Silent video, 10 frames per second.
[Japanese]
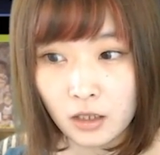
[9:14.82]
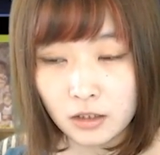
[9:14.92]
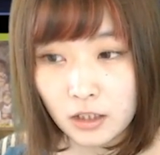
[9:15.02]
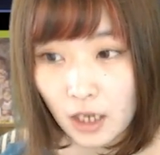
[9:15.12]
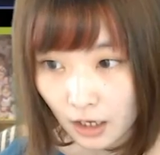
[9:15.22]

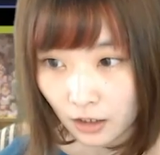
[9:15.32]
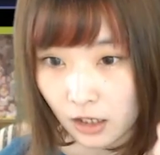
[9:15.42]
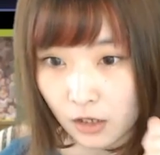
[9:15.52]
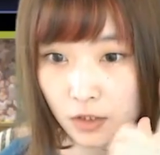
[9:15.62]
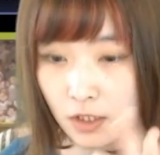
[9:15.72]
で
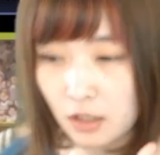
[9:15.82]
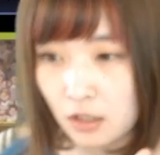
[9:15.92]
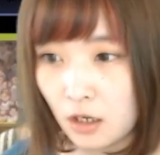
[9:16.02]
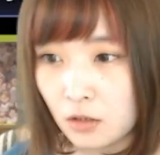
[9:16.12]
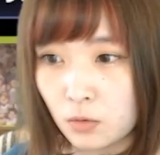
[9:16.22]
覚醒
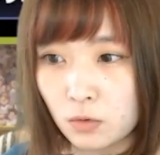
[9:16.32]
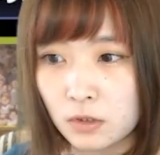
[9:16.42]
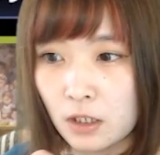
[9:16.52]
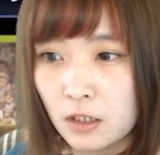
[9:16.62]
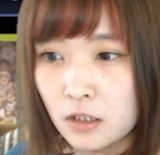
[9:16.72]
が毒
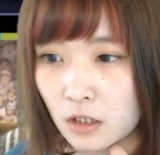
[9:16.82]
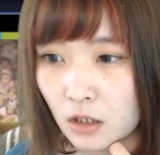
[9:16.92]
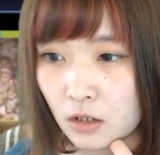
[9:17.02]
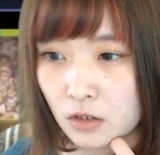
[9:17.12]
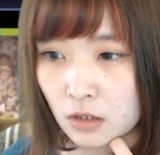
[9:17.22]
耐
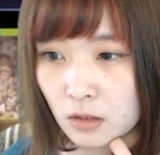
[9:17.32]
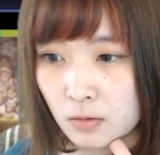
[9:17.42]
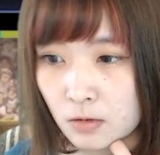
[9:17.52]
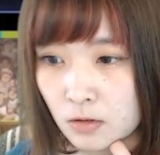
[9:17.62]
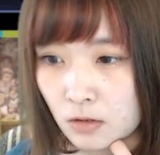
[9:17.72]
性
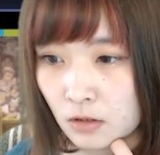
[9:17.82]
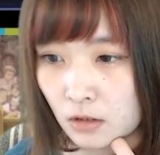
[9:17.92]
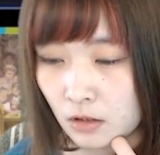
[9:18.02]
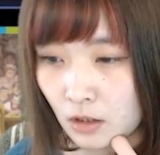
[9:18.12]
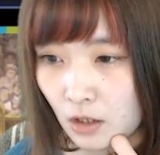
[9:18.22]
スキブついて
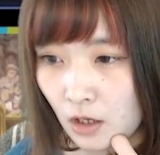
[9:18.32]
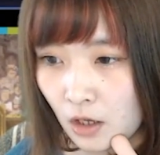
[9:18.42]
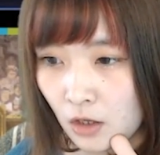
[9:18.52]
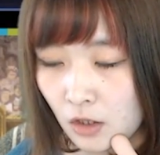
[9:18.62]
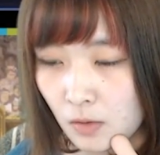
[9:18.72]
て
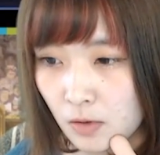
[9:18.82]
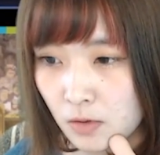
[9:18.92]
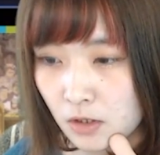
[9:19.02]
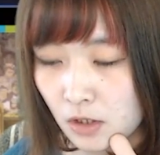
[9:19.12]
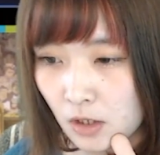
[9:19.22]
指の
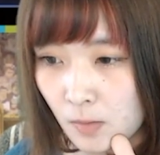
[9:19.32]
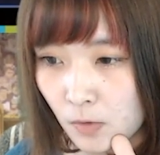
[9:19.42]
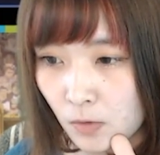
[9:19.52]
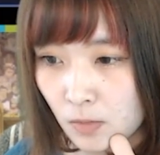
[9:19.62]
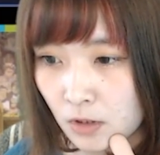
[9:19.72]
時間も
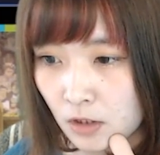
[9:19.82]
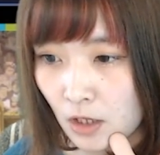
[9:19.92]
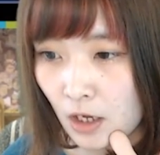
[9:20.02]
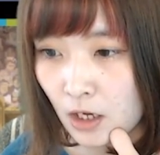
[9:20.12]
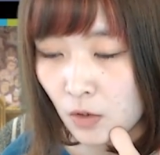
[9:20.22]
伸び
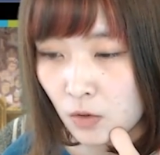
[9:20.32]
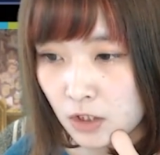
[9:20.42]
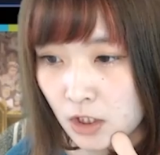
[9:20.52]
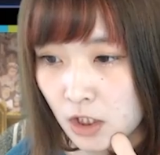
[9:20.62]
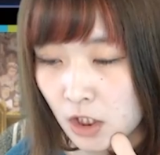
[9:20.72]
て L
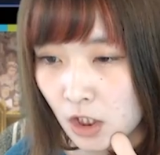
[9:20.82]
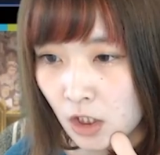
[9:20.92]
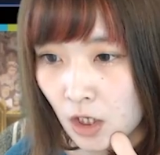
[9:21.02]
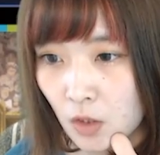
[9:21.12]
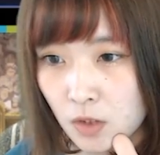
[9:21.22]
字
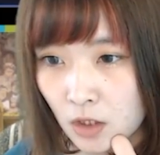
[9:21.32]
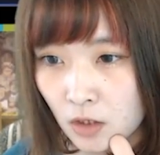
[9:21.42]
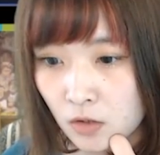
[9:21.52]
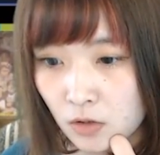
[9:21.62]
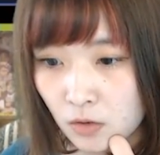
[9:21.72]
覚醒が
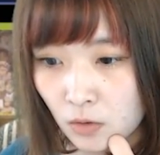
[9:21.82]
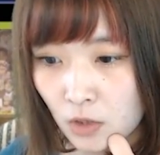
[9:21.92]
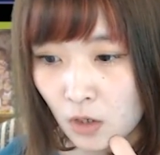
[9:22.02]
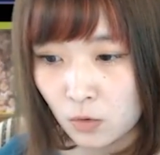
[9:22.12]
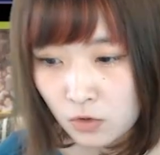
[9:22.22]
ついてる
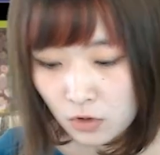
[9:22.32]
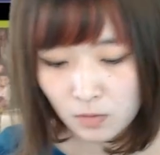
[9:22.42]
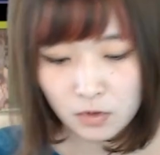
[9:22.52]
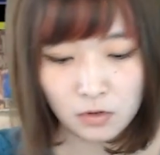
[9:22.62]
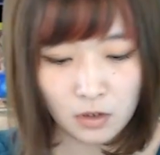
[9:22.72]
結構ついてま
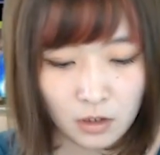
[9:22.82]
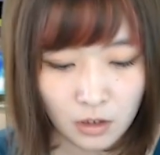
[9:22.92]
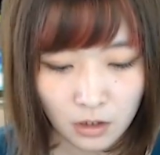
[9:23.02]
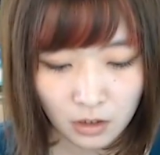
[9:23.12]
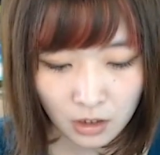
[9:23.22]
すね
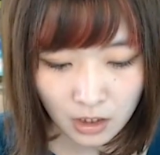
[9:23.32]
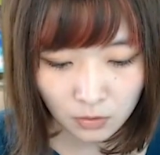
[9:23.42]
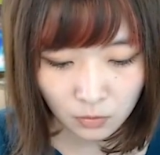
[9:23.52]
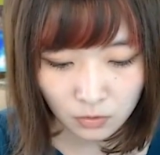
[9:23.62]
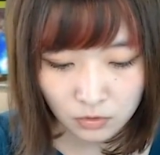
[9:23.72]
から
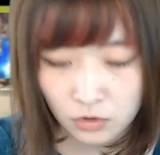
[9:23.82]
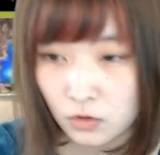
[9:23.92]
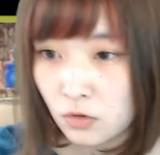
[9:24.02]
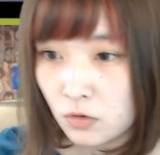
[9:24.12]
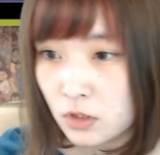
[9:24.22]
の究
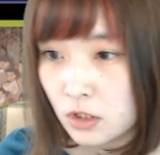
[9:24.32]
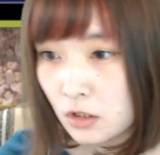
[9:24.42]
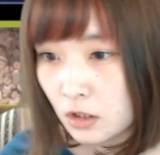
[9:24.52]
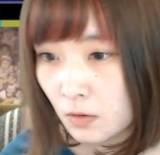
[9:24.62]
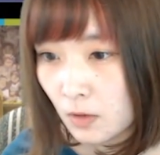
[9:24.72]
極進
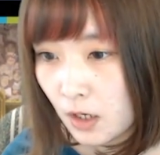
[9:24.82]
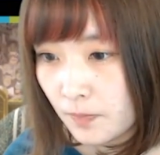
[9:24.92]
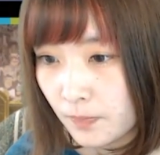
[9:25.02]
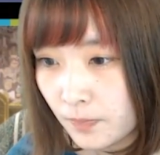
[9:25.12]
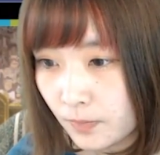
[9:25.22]
化では
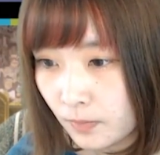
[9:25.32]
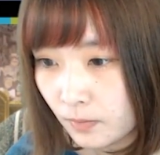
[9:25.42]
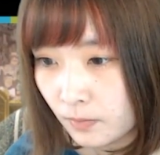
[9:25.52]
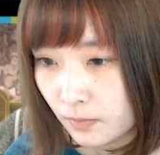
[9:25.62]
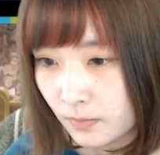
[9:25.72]

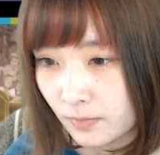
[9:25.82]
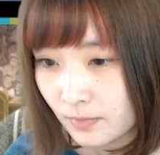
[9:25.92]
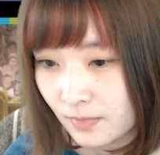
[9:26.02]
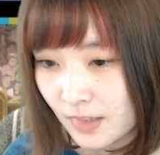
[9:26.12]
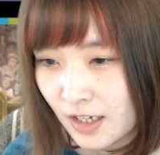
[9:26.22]
うん
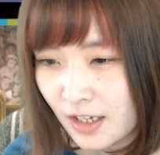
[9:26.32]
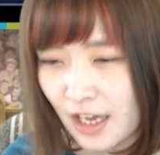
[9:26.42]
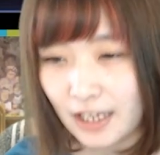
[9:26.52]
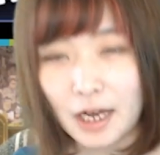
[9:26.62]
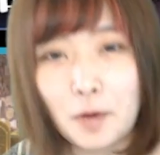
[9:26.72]

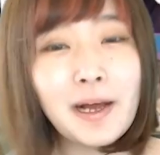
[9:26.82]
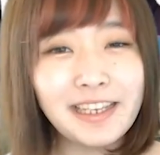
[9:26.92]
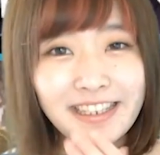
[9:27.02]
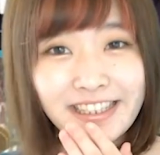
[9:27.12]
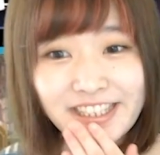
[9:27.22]
え可愛
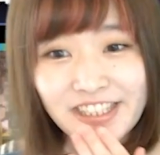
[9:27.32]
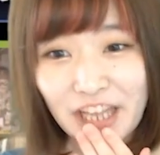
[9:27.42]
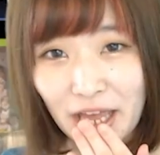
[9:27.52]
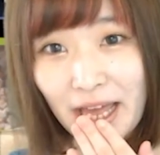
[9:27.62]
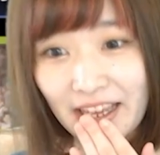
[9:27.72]
いです
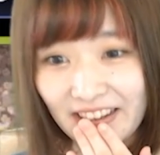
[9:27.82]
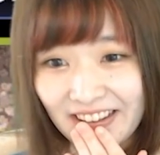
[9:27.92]
ね